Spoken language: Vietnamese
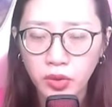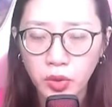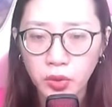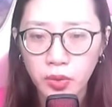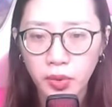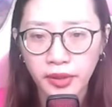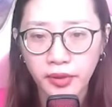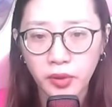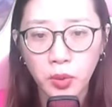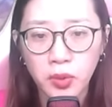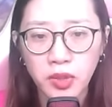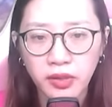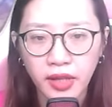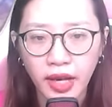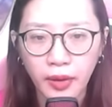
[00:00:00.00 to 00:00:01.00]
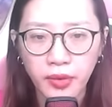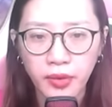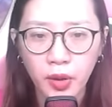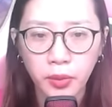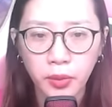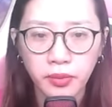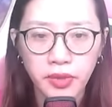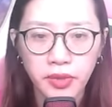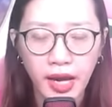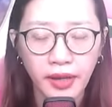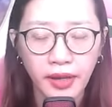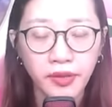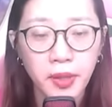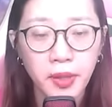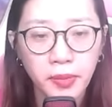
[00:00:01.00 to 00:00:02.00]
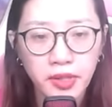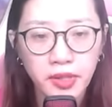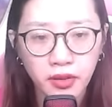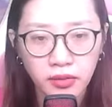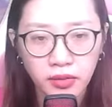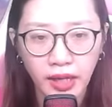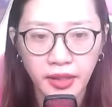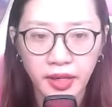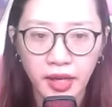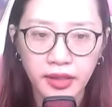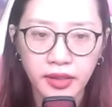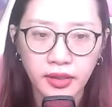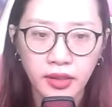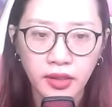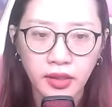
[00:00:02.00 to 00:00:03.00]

tu luyện của Lương Hạo Đông đã chấm dứt tại đây.